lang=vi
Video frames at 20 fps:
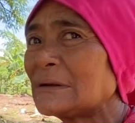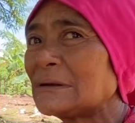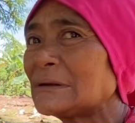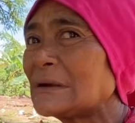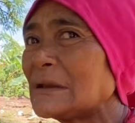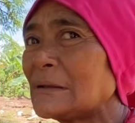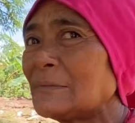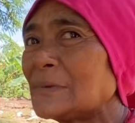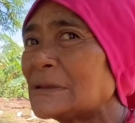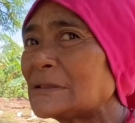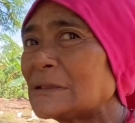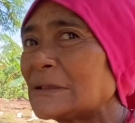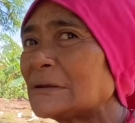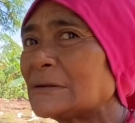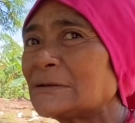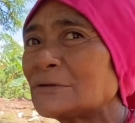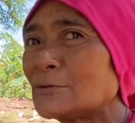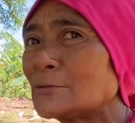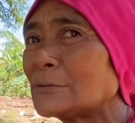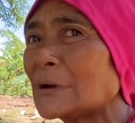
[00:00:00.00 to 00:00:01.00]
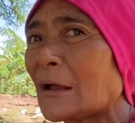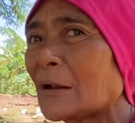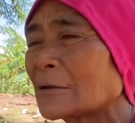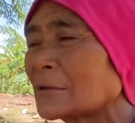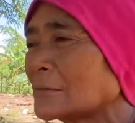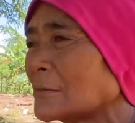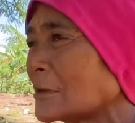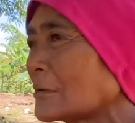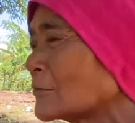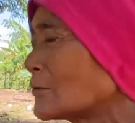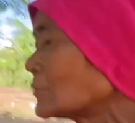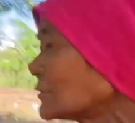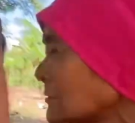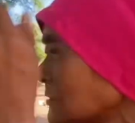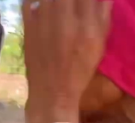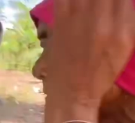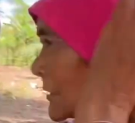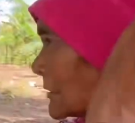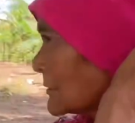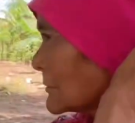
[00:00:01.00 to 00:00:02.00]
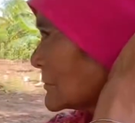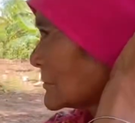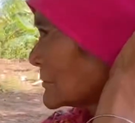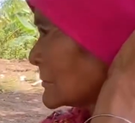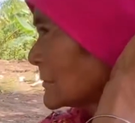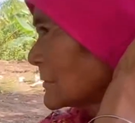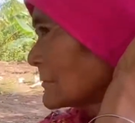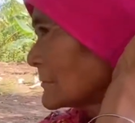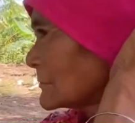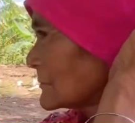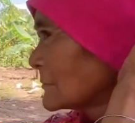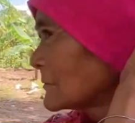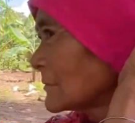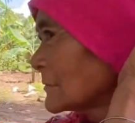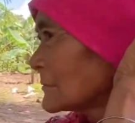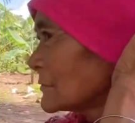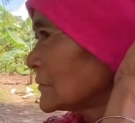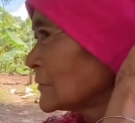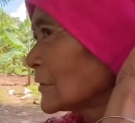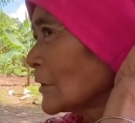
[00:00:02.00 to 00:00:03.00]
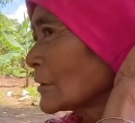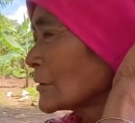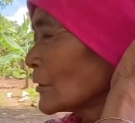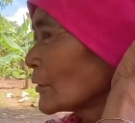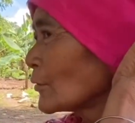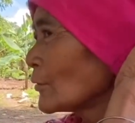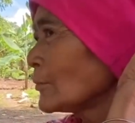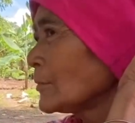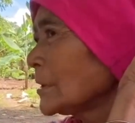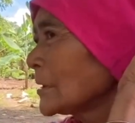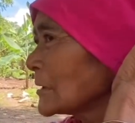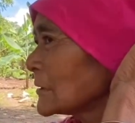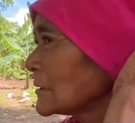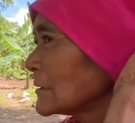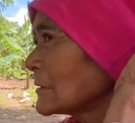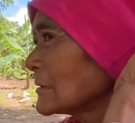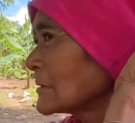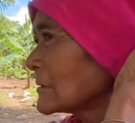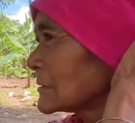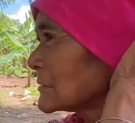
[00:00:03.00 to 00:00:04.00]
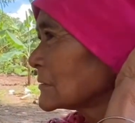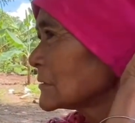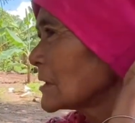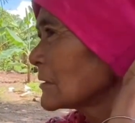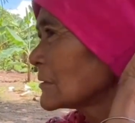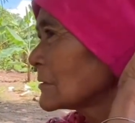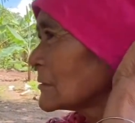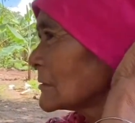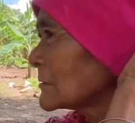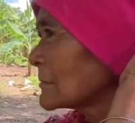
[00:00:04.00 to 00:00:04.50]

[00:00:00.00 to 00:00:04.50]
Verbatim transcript: đi vệ sinh chú nào cũng được. Nó đâu có biết ừ, đâu.